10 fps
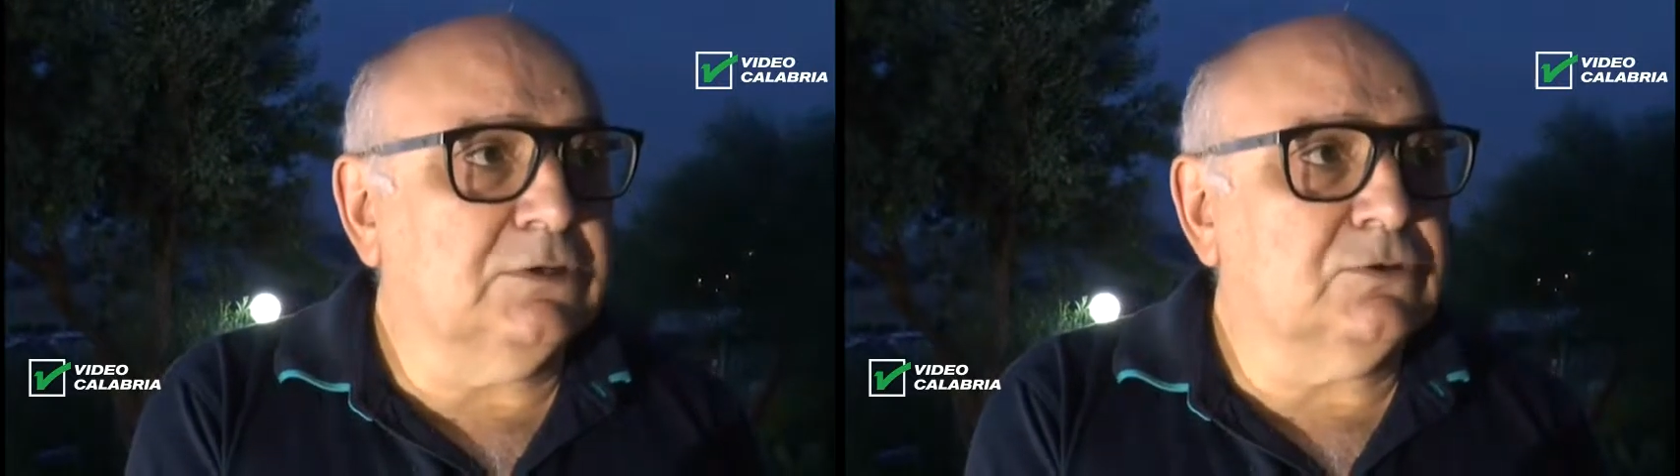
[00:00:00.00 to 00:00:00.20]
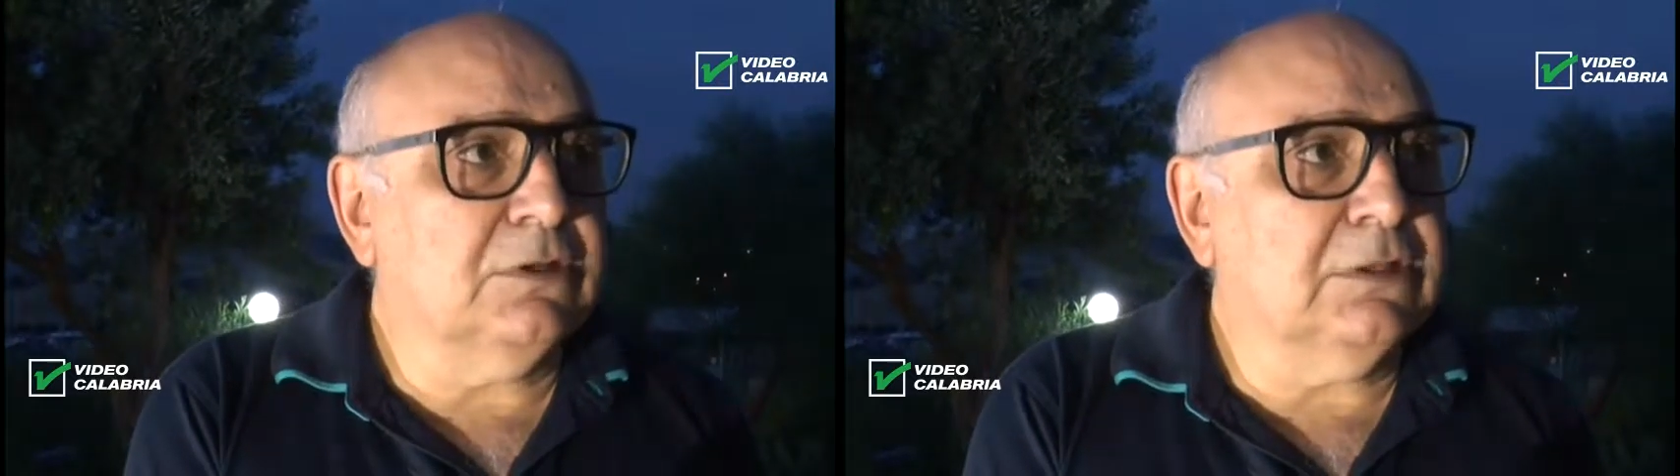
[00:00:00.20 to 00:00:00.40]

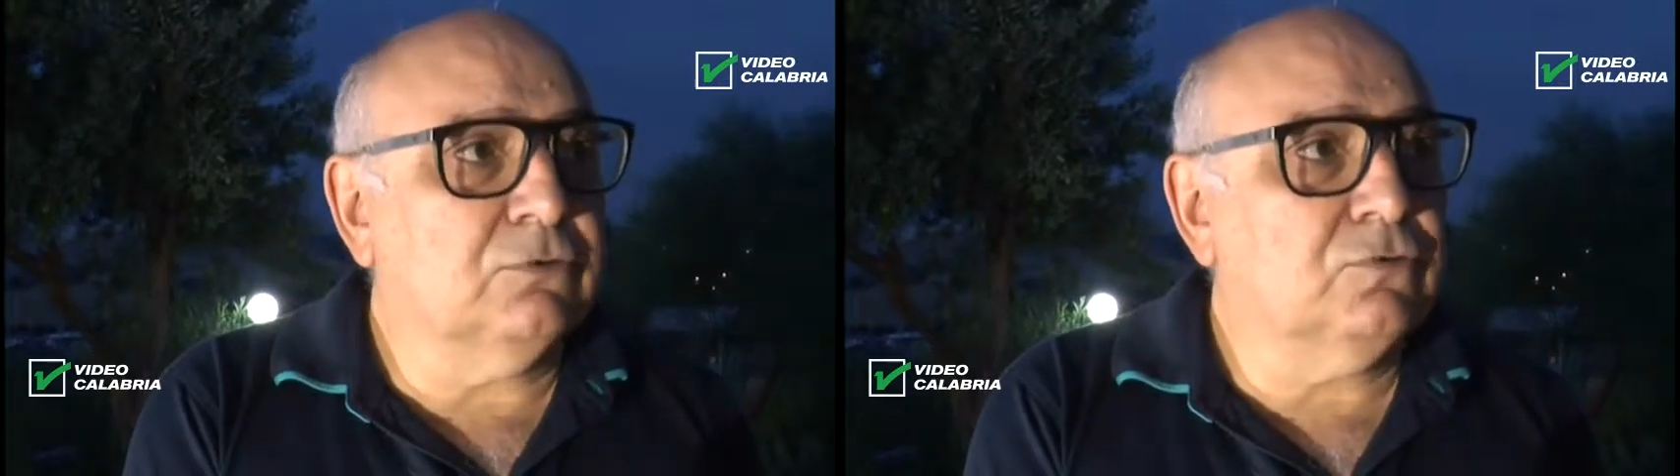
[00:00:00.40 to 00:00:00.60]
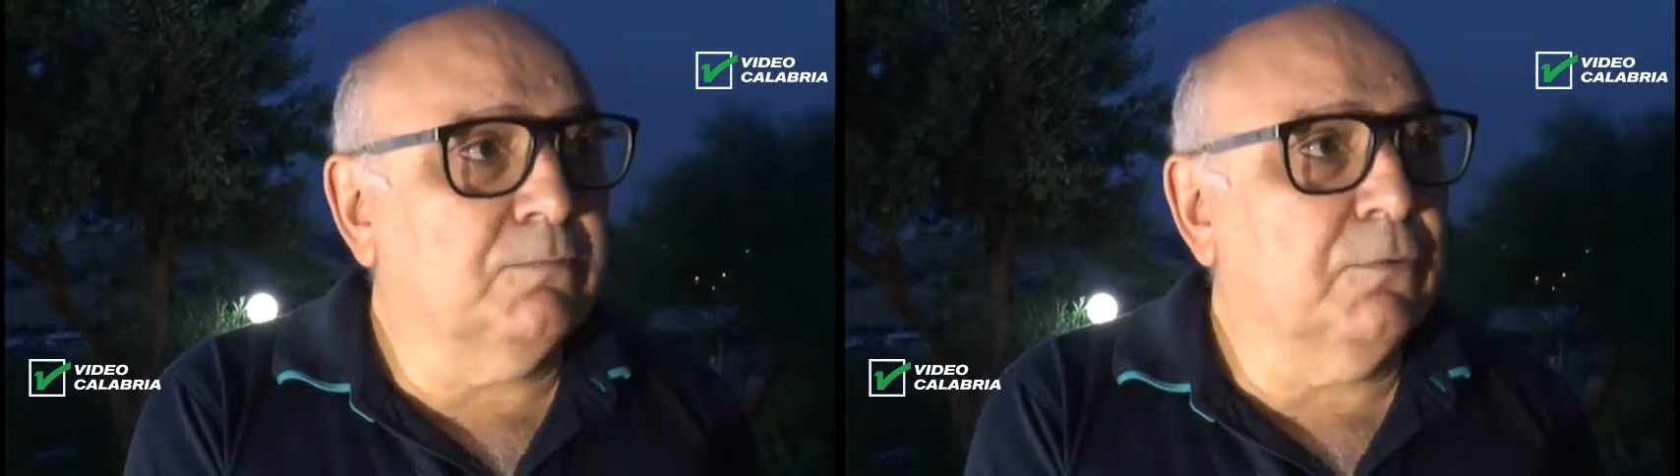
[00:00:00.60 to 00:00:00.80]
sono andato
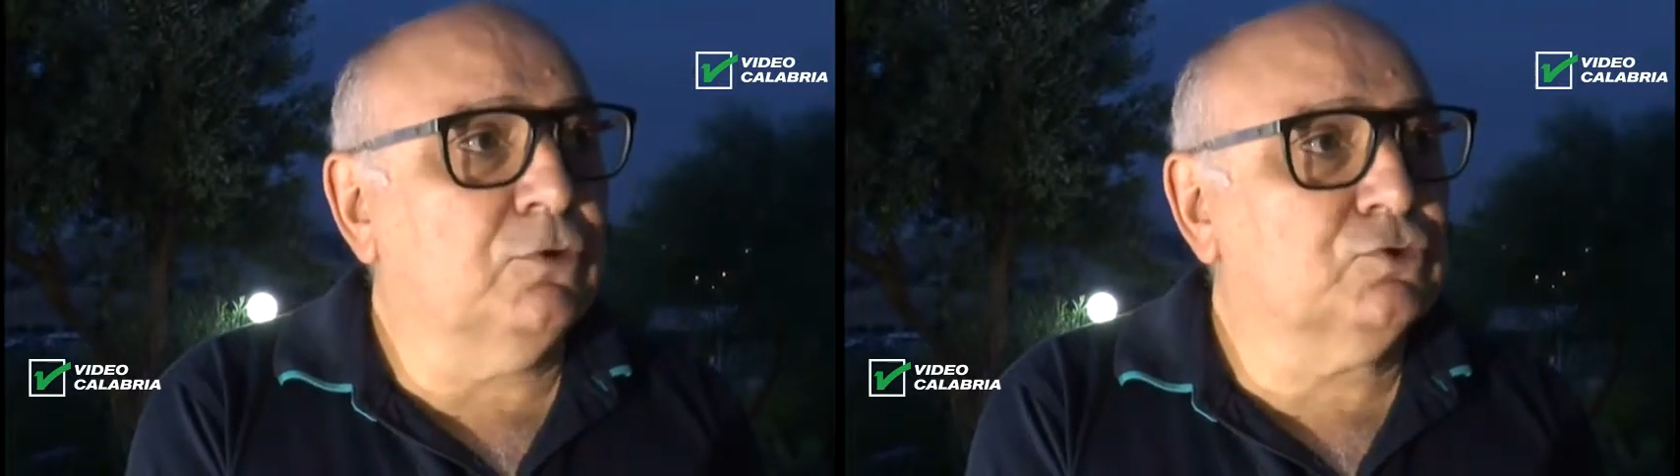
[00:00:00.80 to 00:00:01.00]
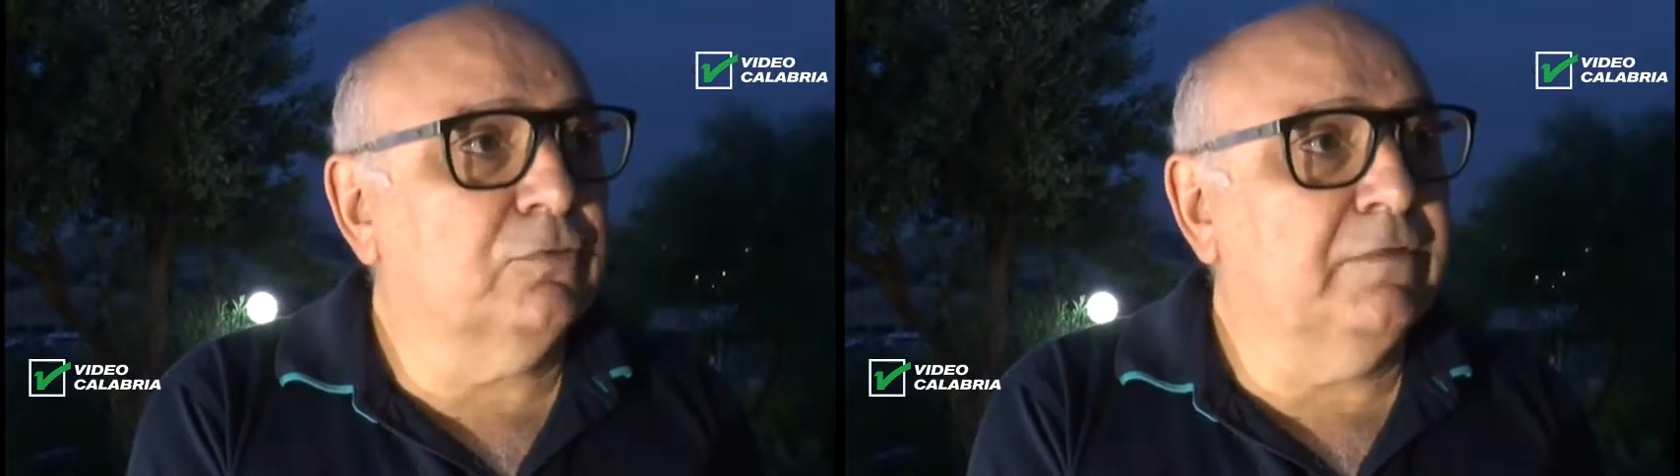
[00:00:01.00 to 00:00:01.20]
sul
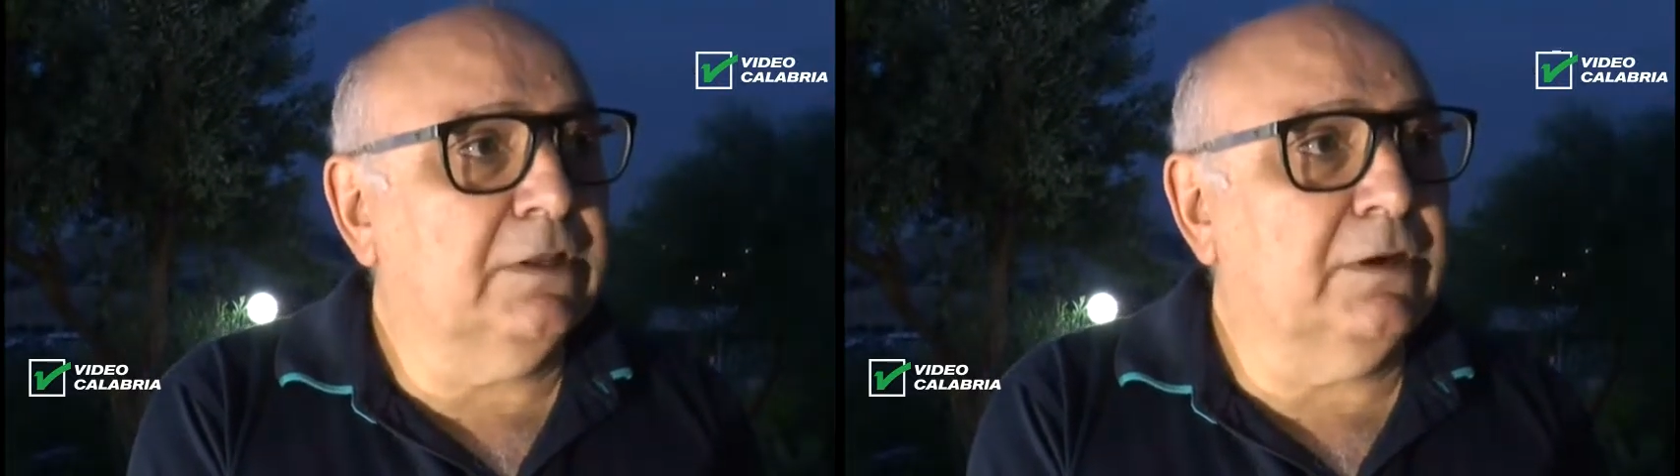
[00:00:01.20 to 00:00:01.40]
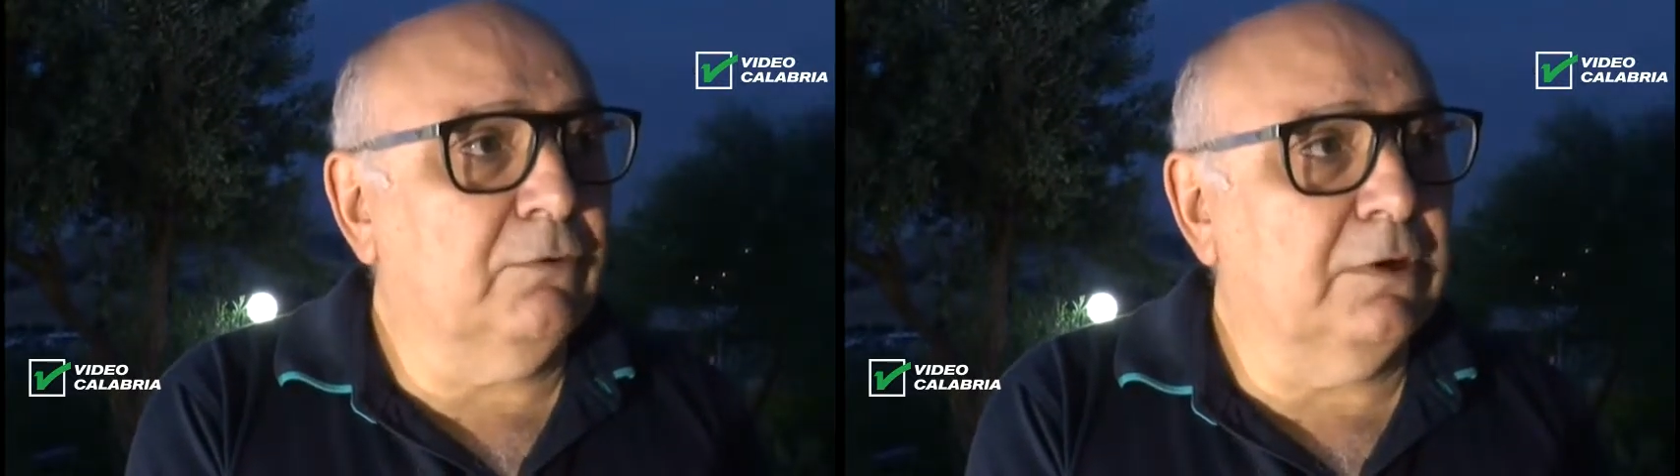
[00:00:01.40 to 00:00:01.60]
posto, a
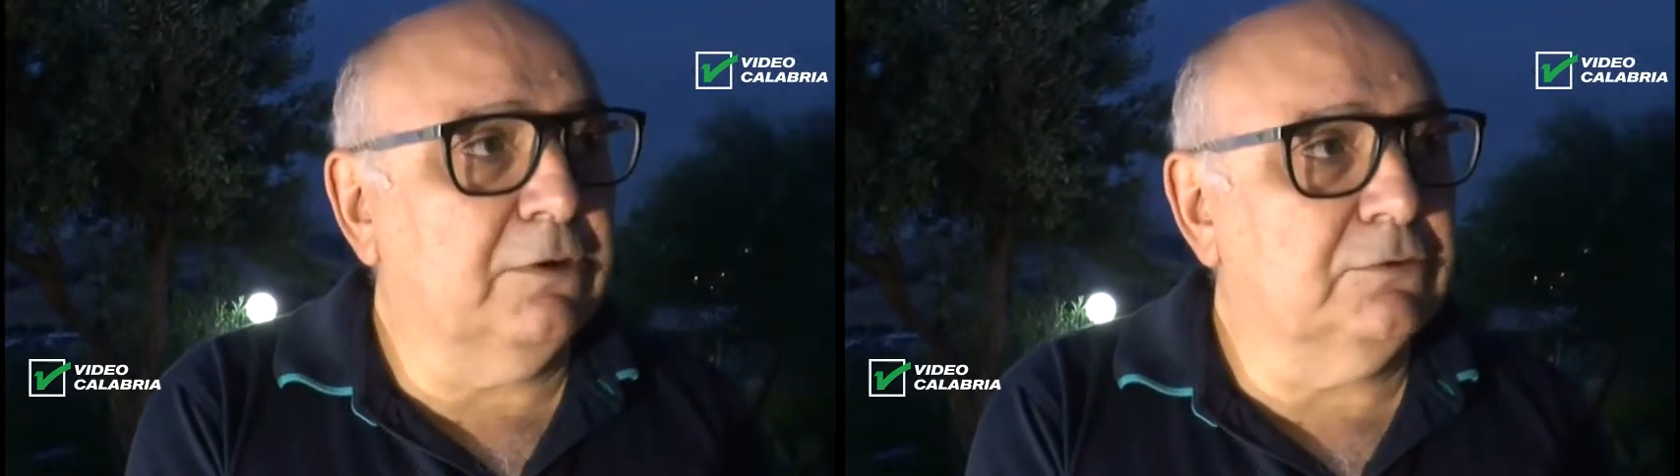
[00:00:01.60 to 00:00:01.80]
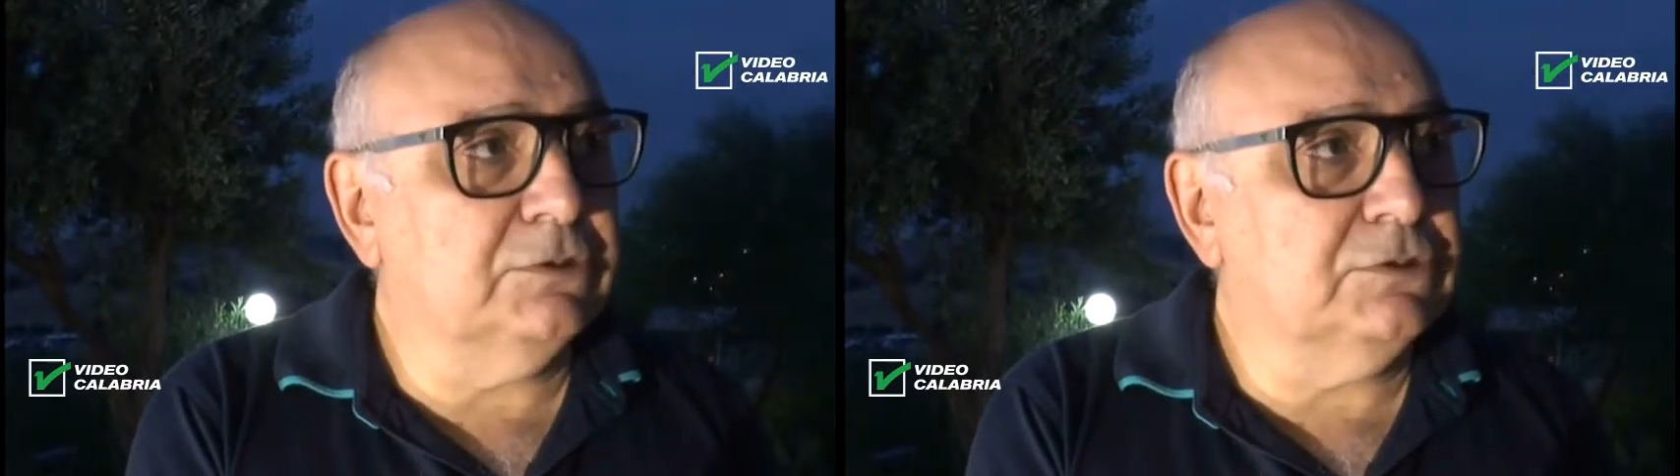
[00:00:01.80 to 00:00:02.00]
vederlo in quelle
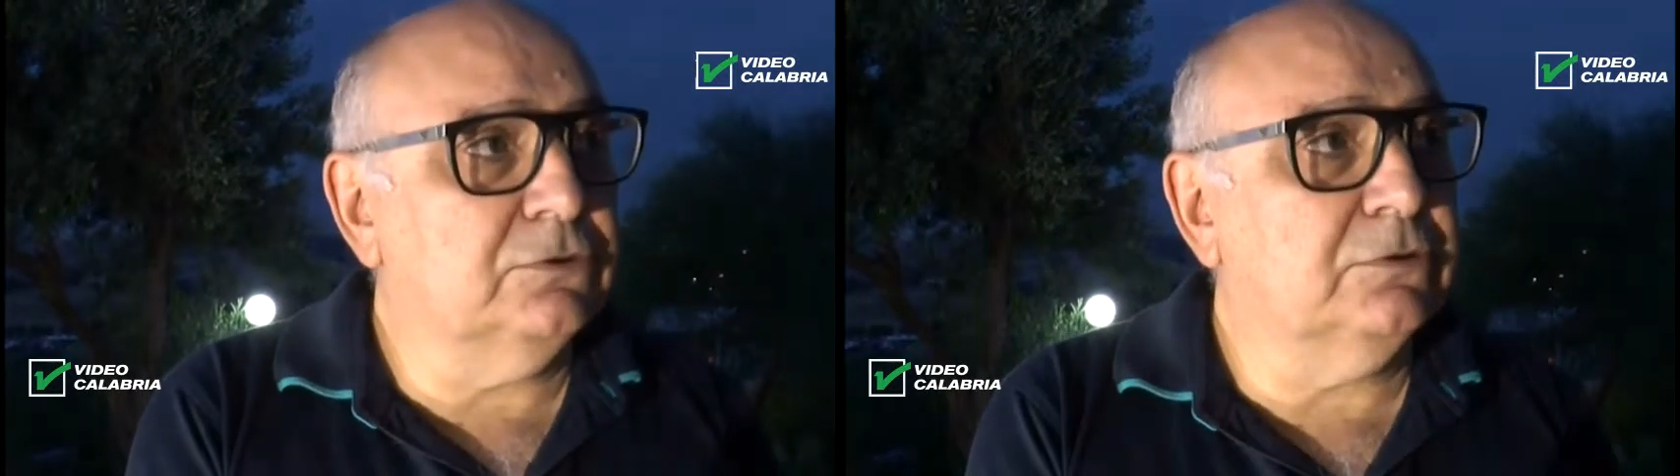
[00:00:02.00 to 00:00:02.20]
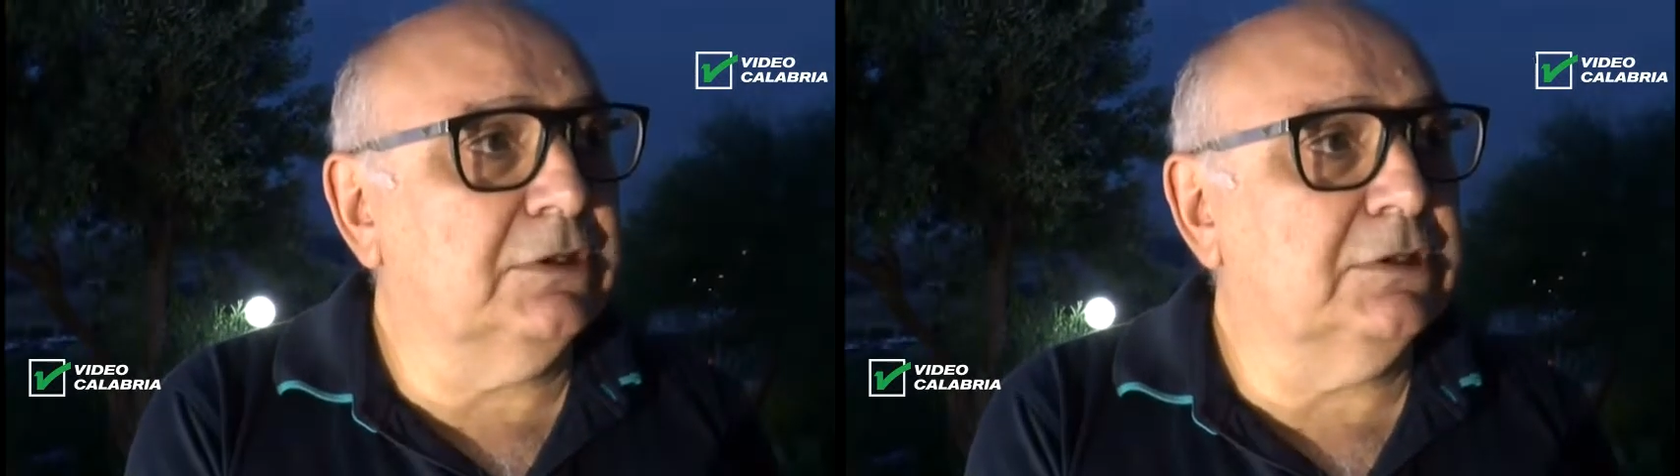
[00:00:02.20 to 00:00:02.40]

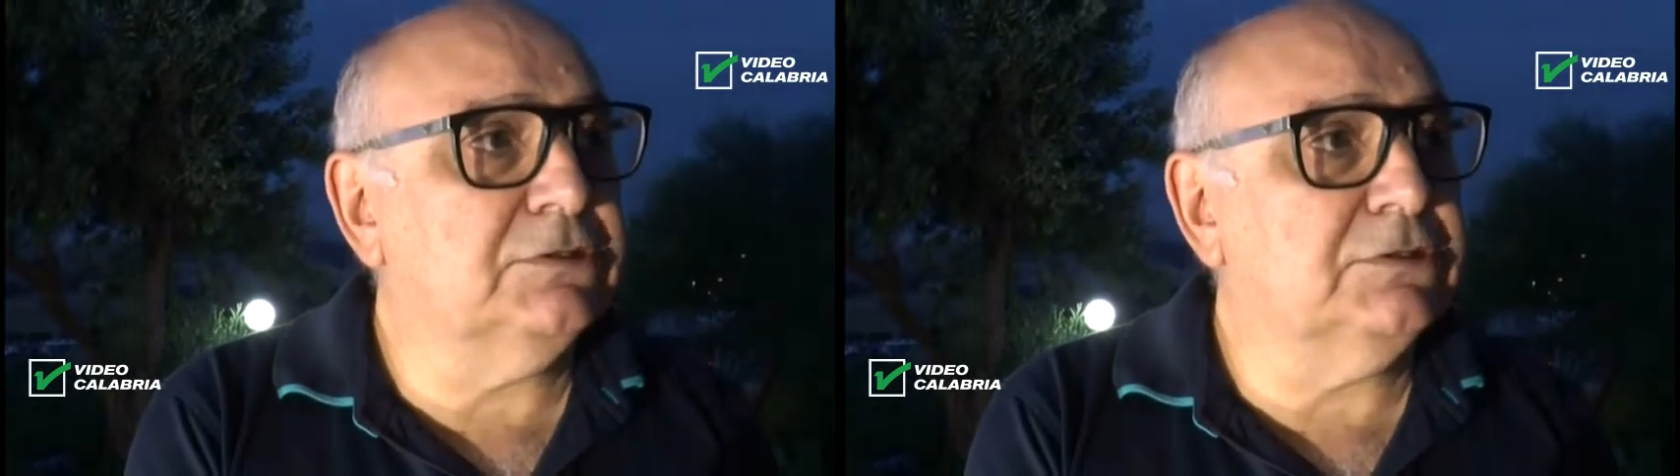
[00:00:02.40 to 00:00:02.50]
condizioni,